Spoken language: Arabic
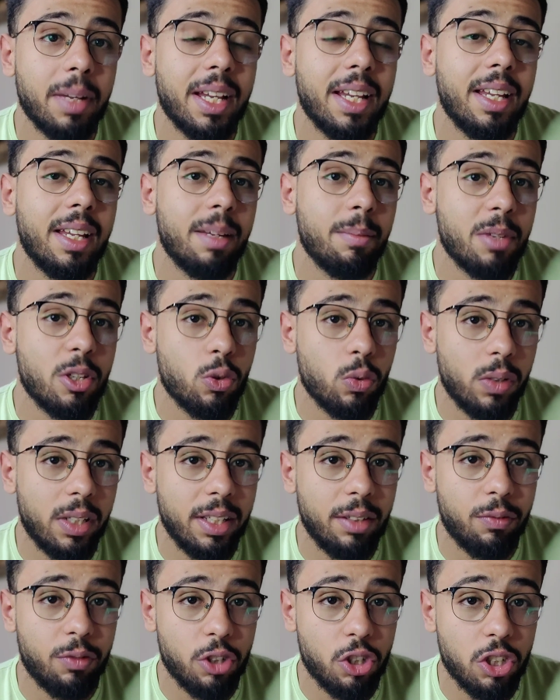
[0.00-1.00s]
مع
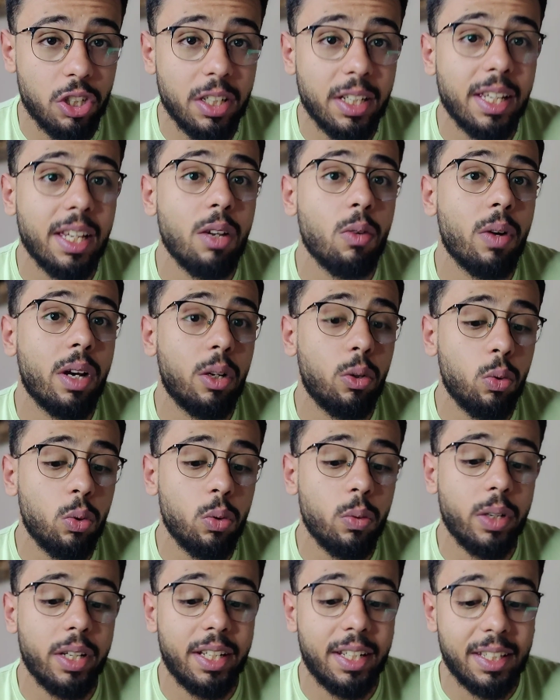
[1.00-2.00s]
مسؤولين في الشركه وقالوا
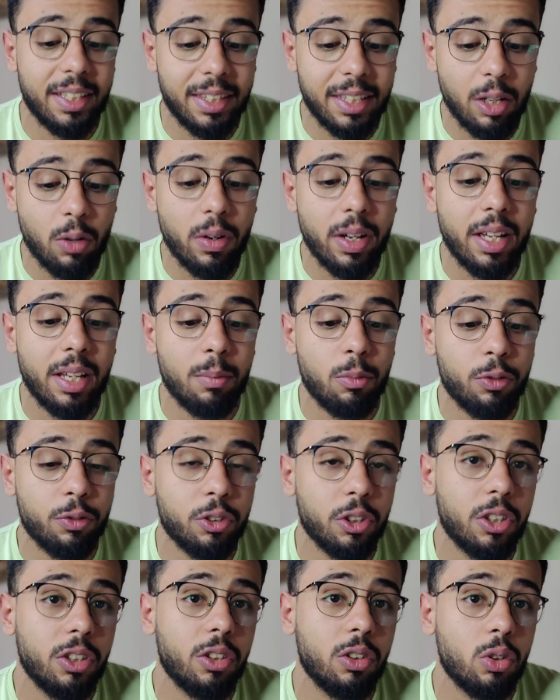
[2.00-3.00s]
له ان الدواء
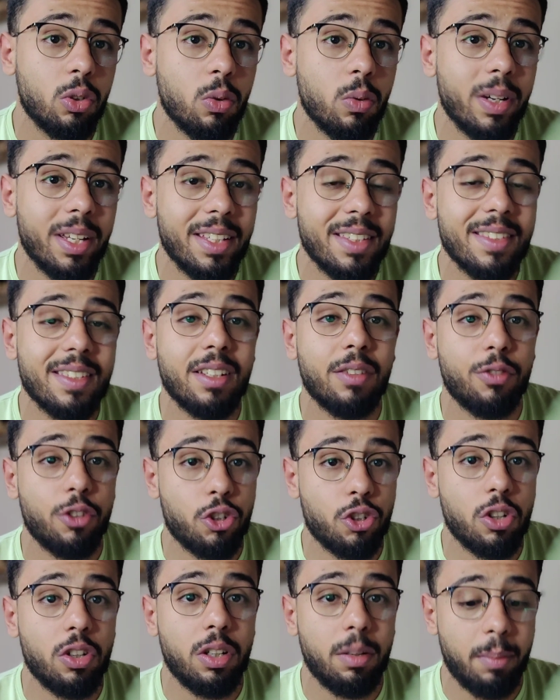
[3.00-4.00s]
المفترض ان هو ينزل في
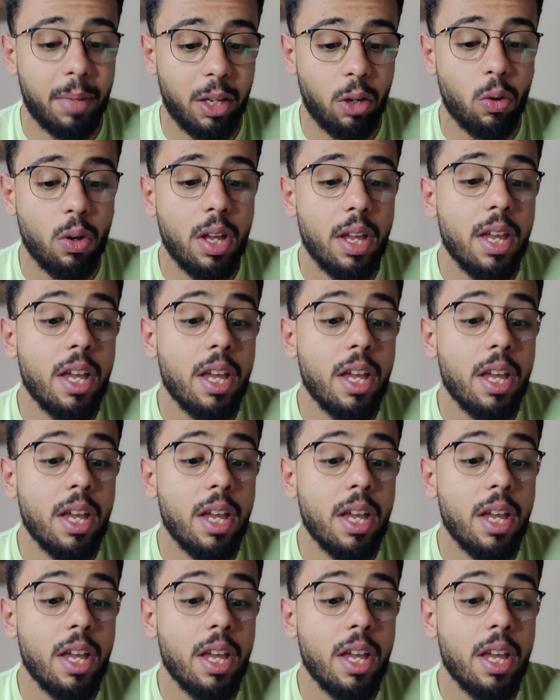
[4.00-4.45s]
شهر مايو